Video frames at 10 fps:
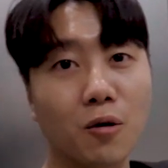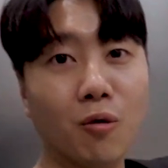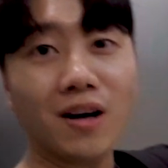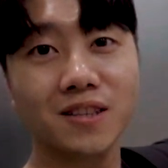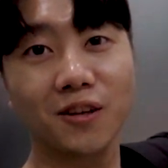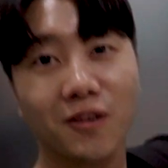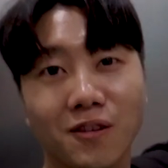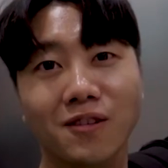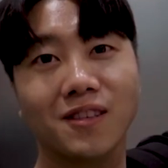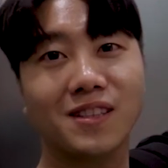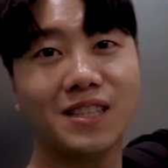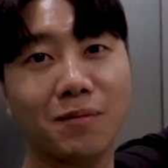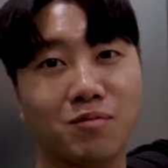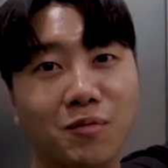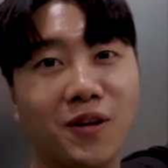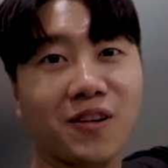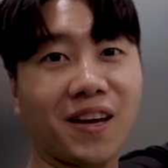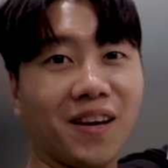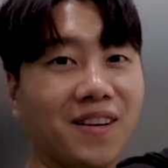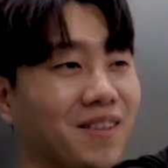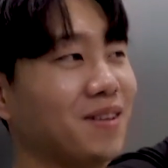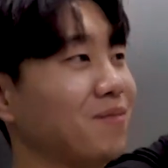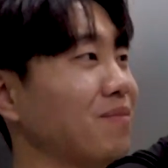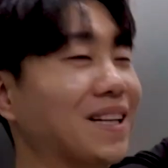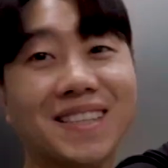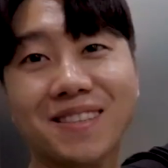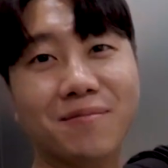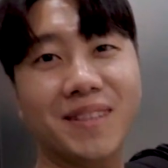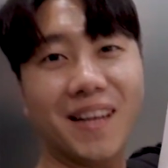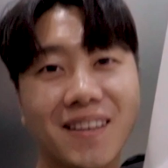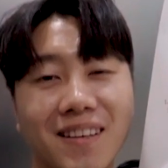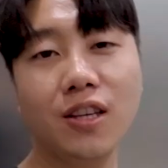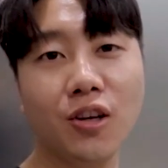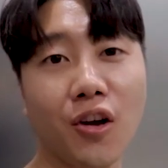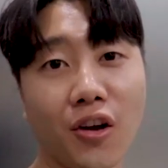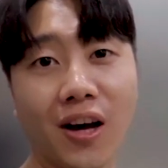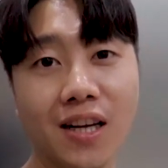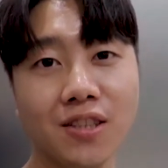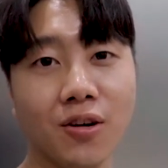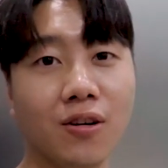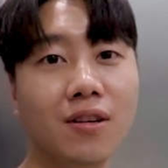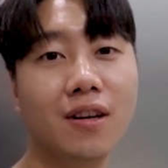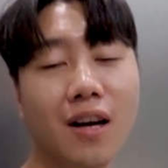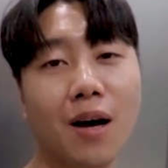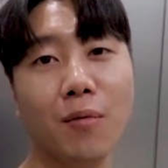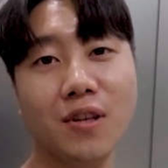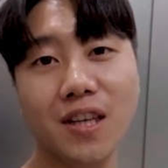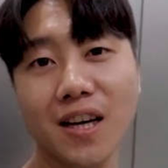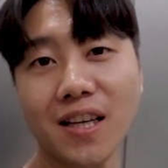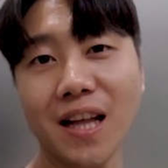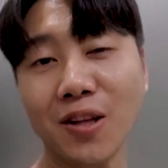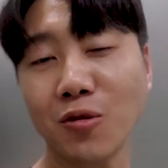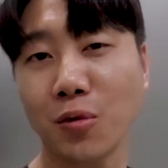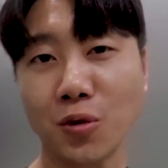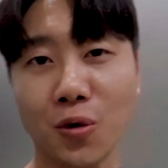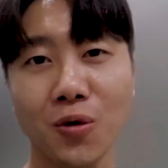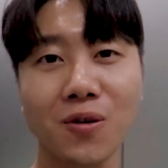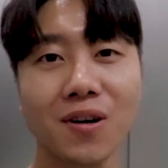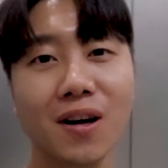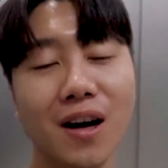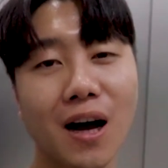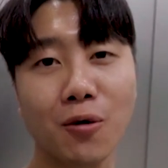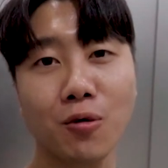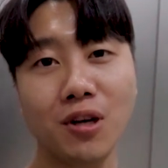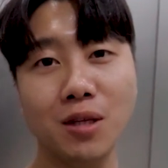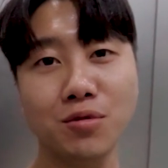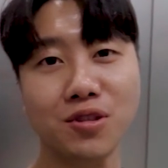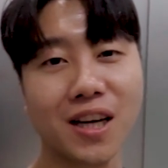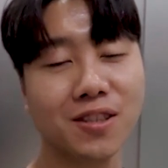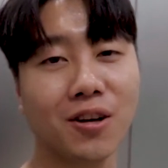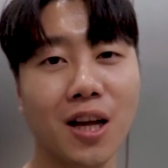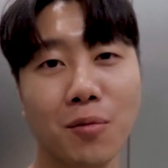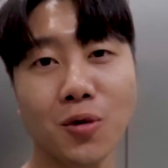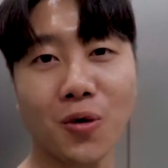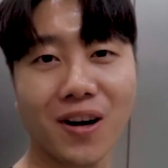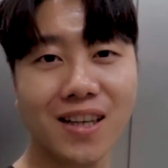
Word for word: 와서 제품 이렇게 받았습니다. 이거에 관해서 한번 이야기 나눠보도록 하고 리뷰 작성해 보도록